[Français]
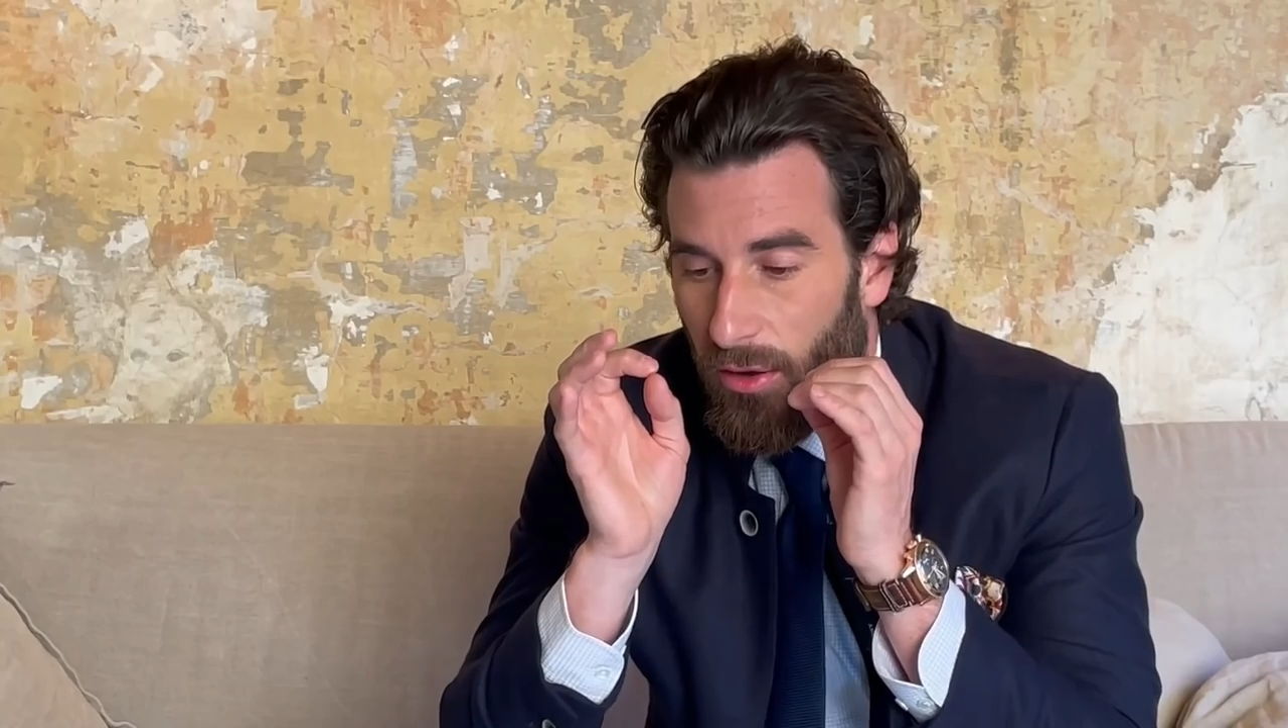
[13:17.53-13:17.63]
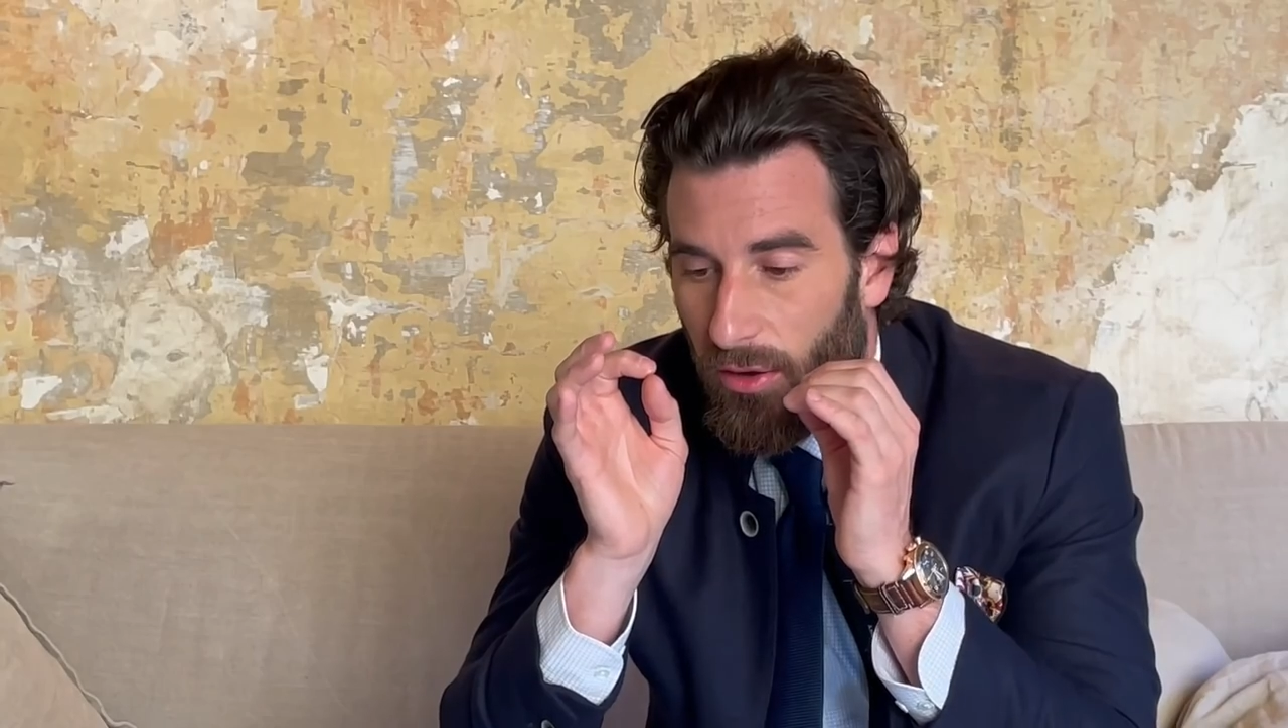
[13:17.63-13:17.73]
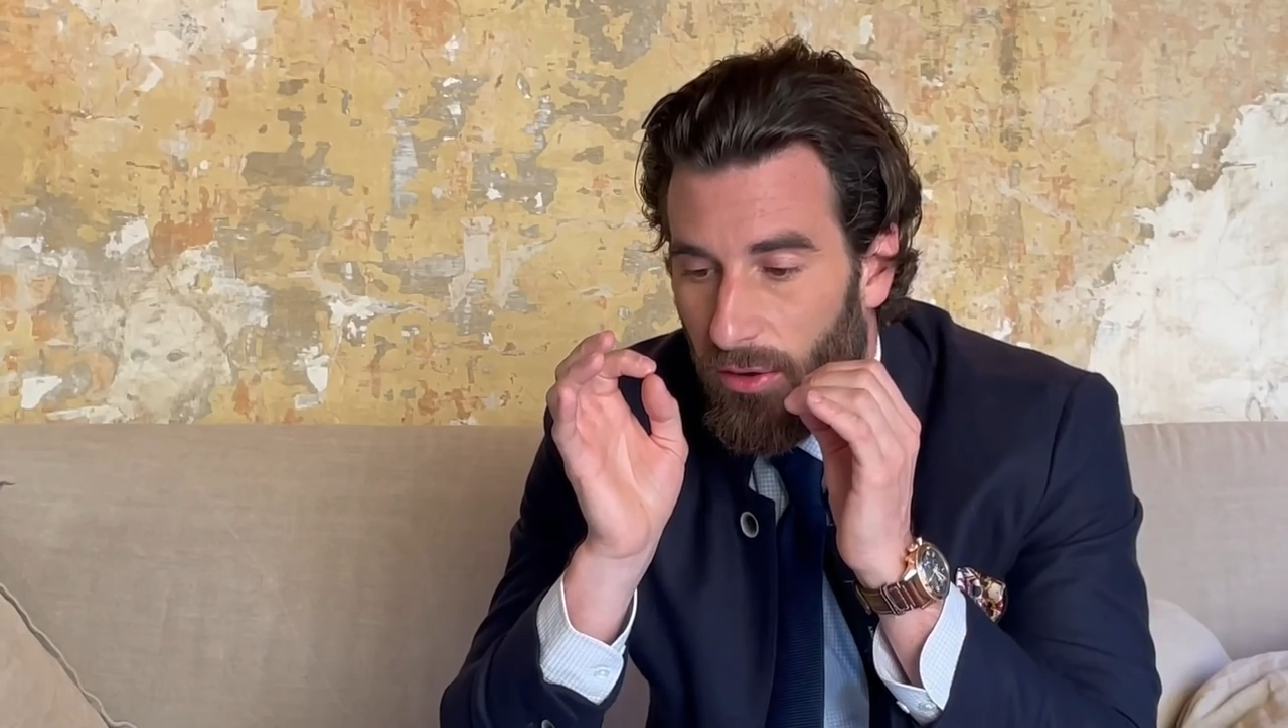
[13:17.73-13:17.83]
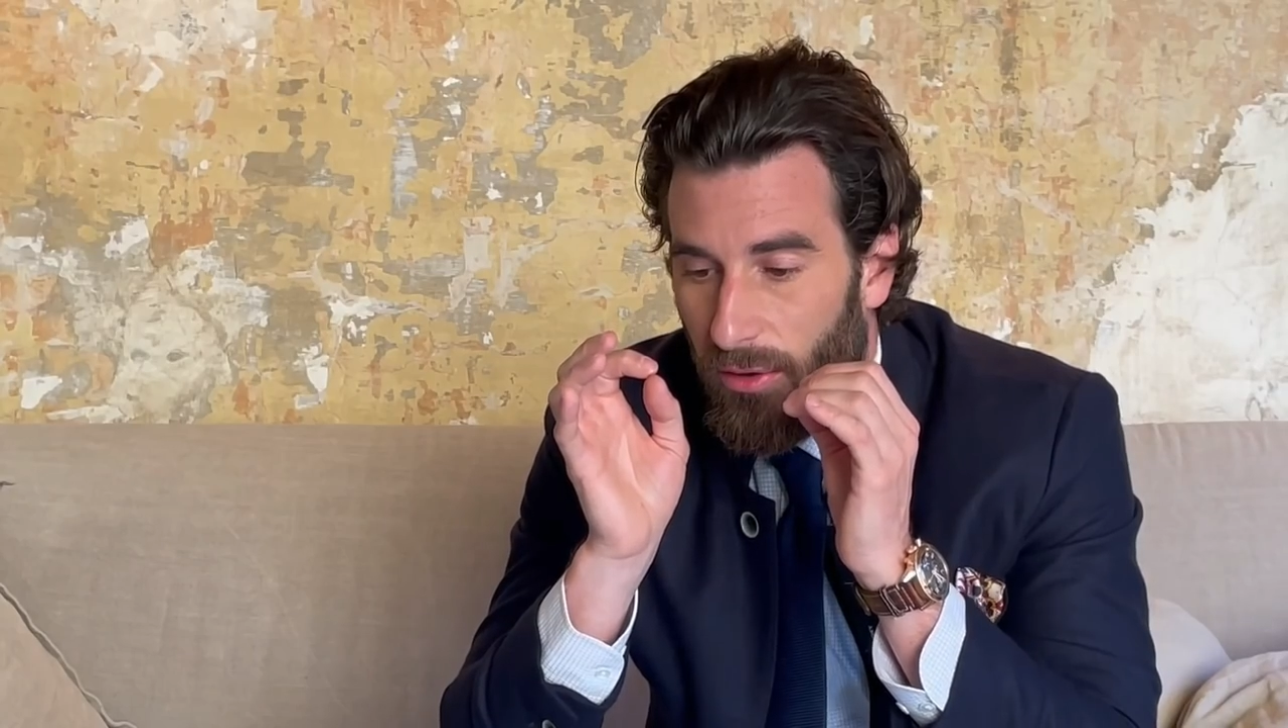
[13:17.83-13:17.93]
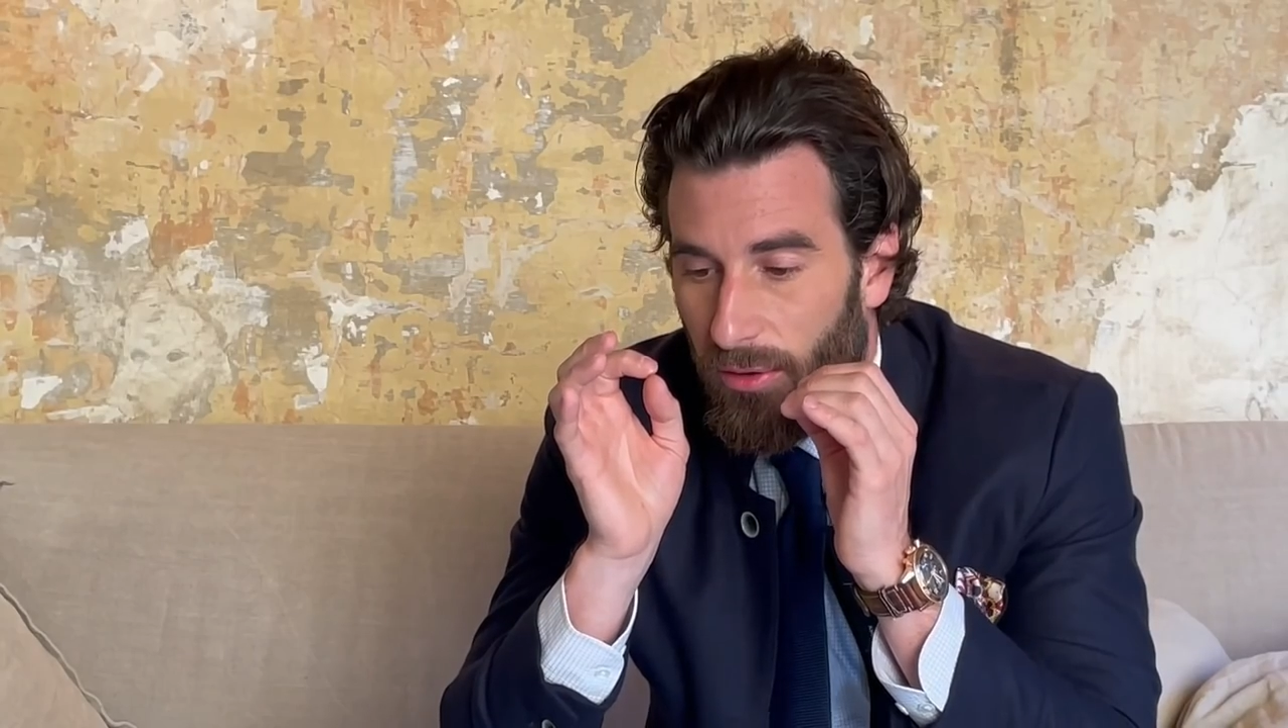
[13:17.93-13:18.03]

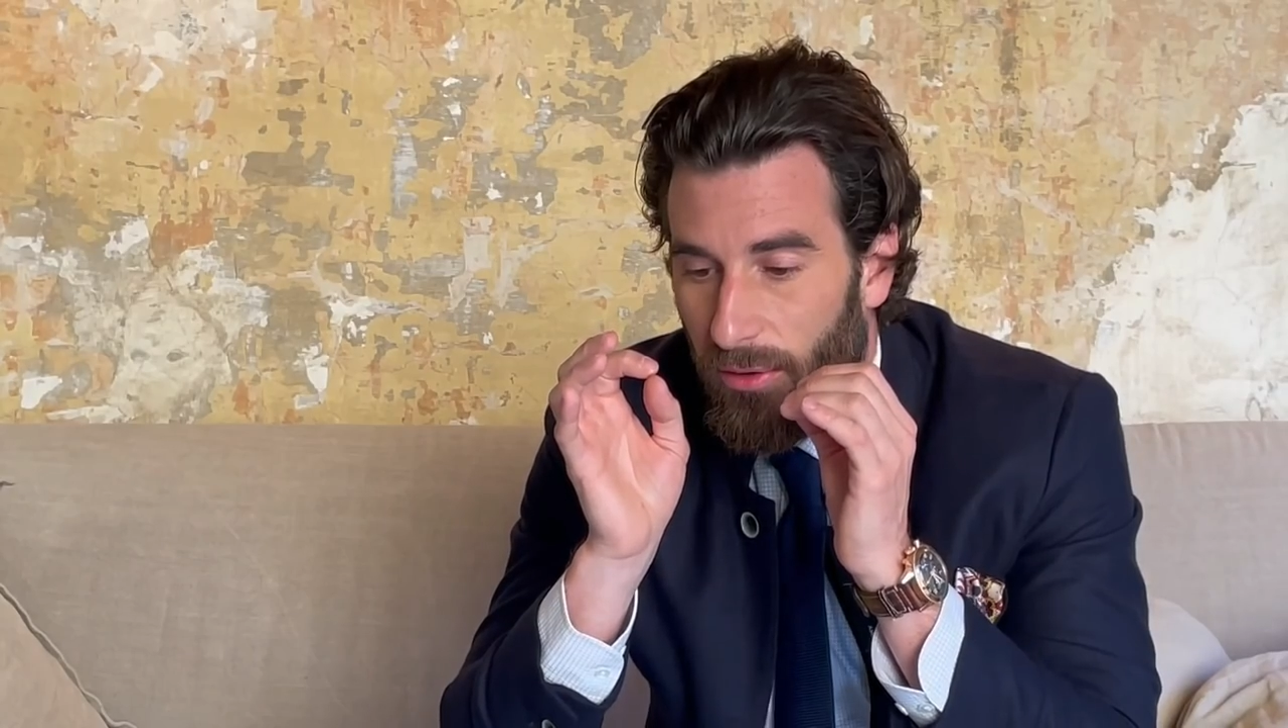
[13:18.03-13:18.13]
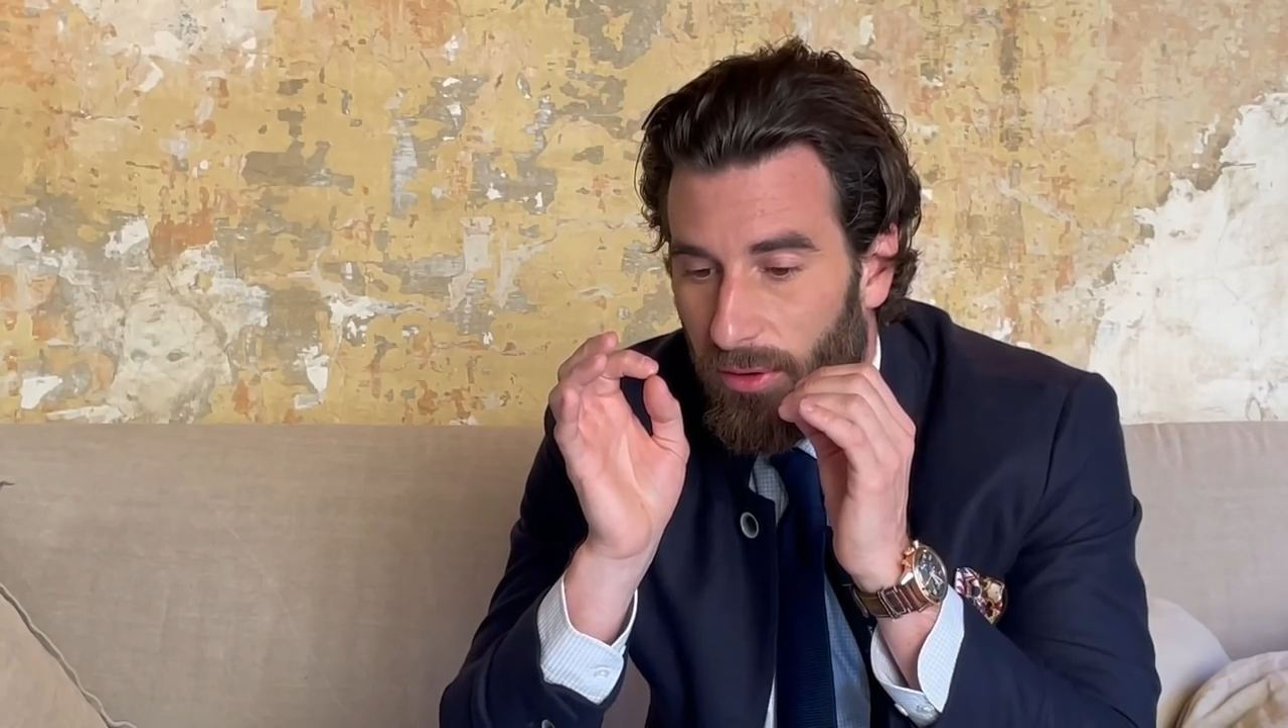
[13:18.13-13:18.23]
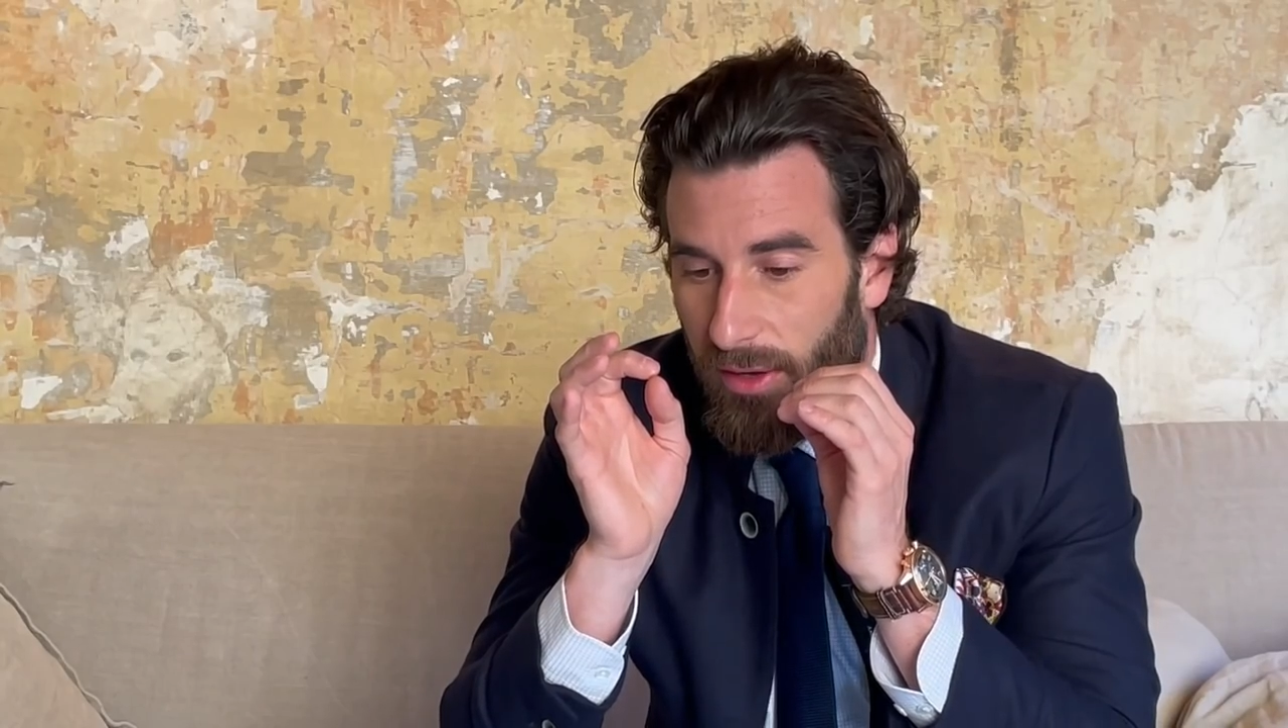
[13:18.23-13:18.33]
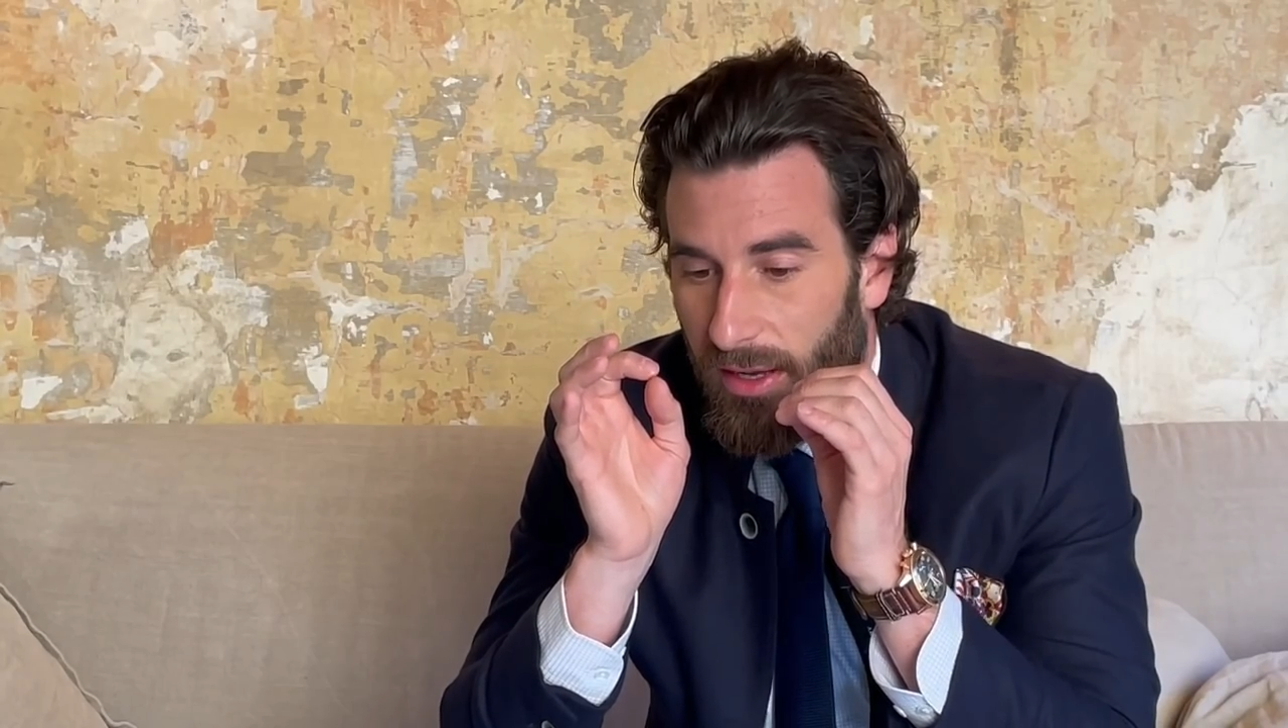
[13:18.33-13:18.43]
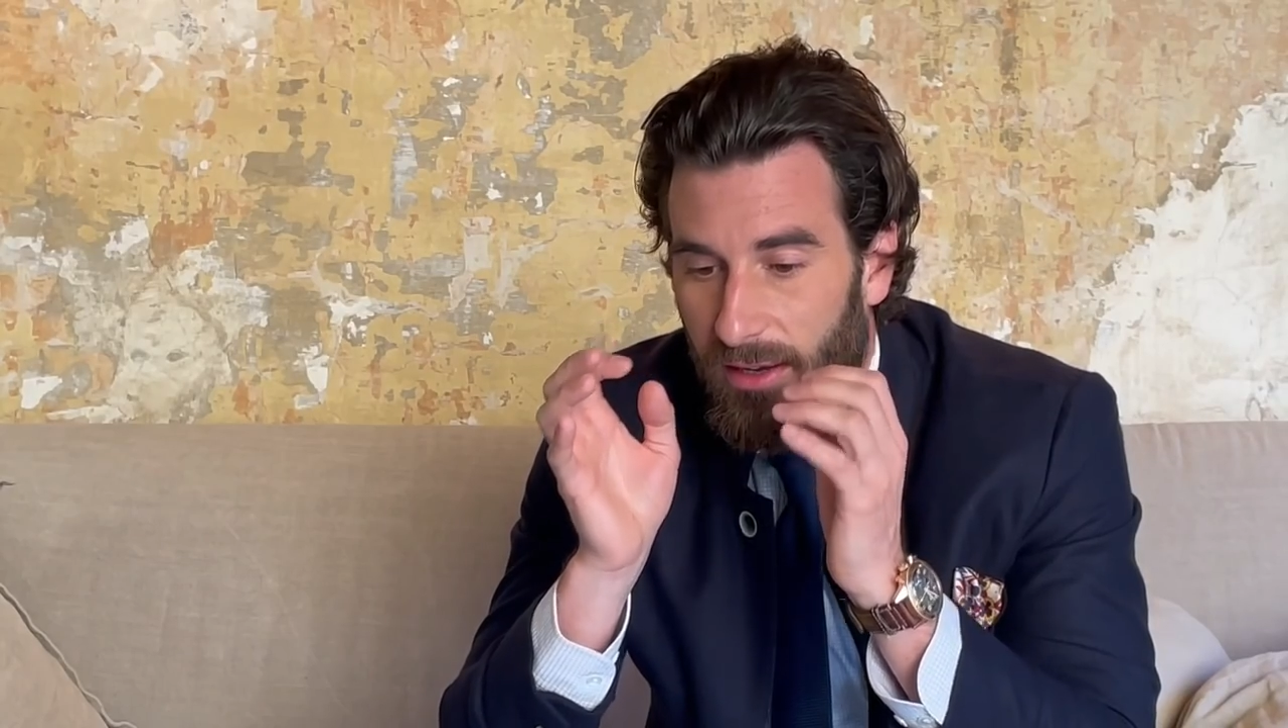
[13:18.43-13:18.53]
euh,
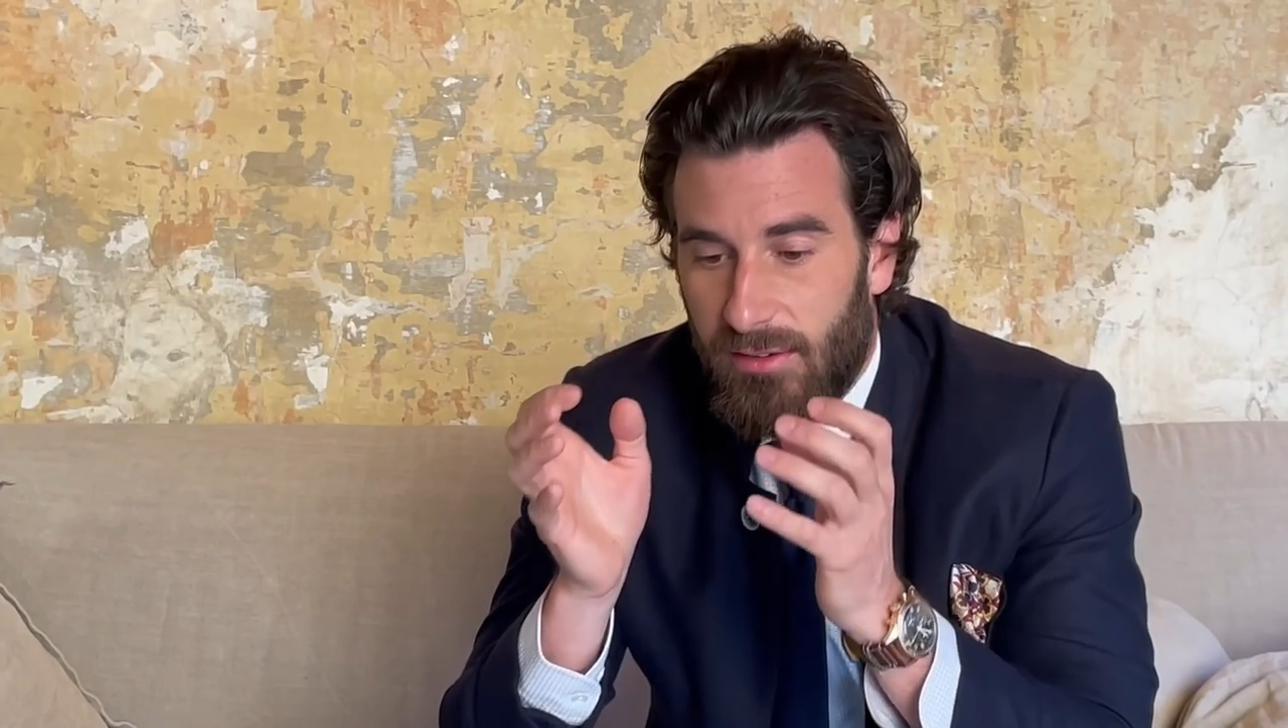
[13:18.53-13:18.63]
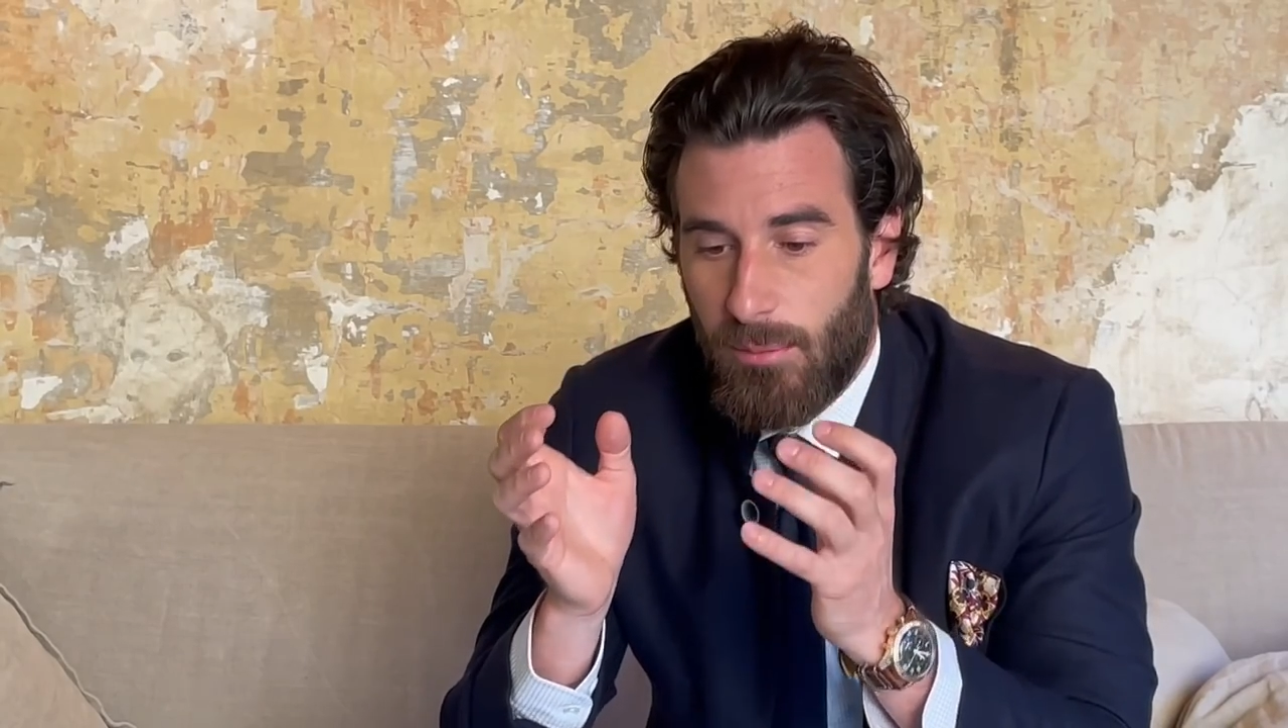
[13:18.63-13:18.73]
Éric